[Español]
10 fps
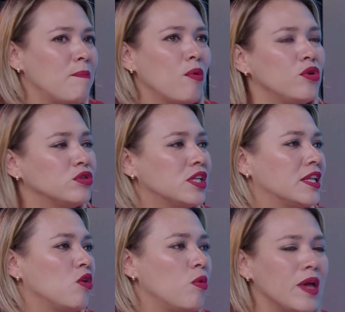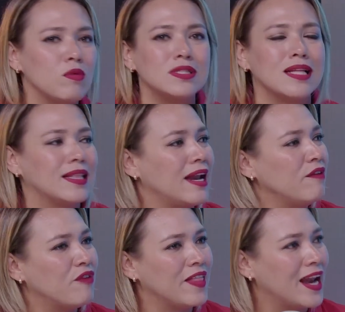apoyos entre el gobierno estatal
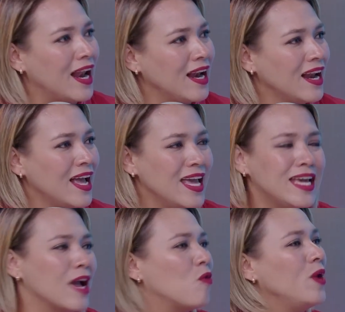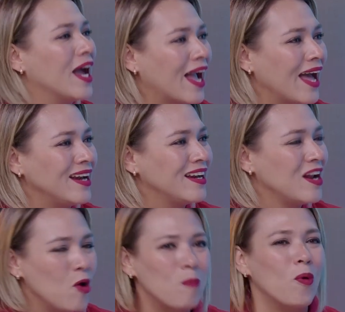y federal y que Culiacán
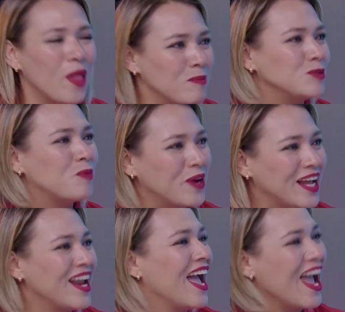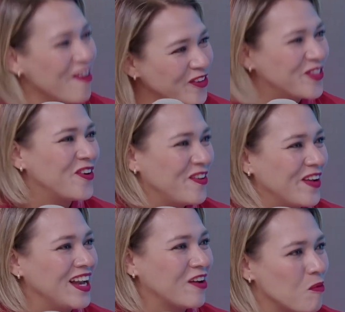lo podamos poner en otro nivel,